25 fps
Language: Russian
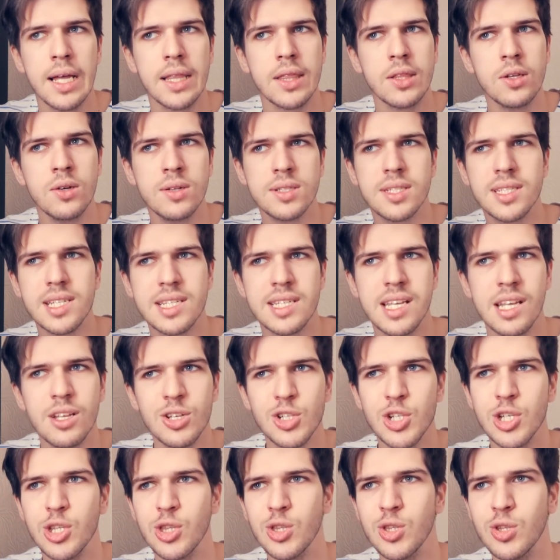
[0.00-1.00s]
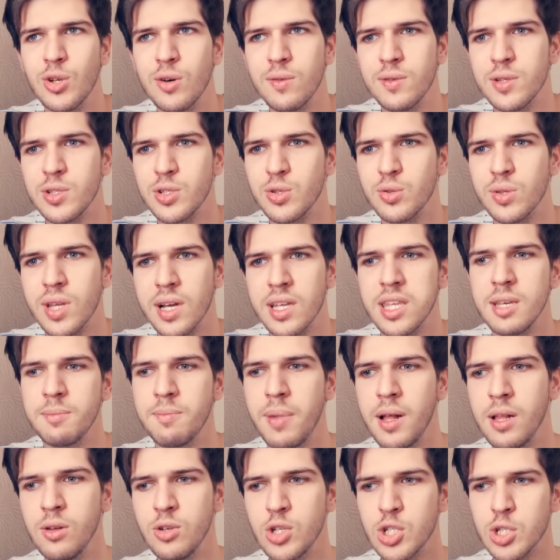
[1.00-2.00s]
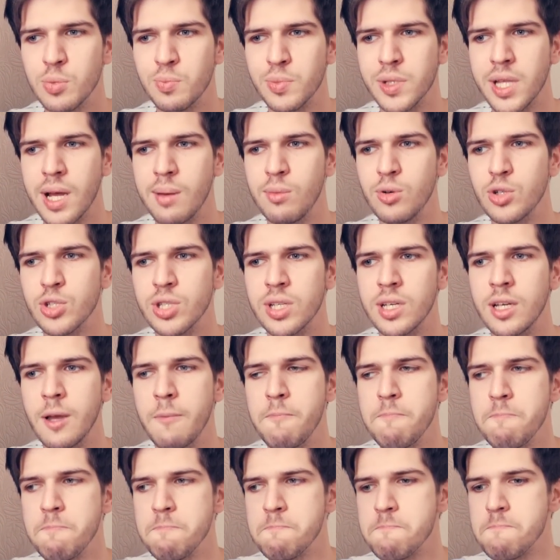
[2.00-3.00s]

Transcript: Но со следующей новостью так не получится, потому что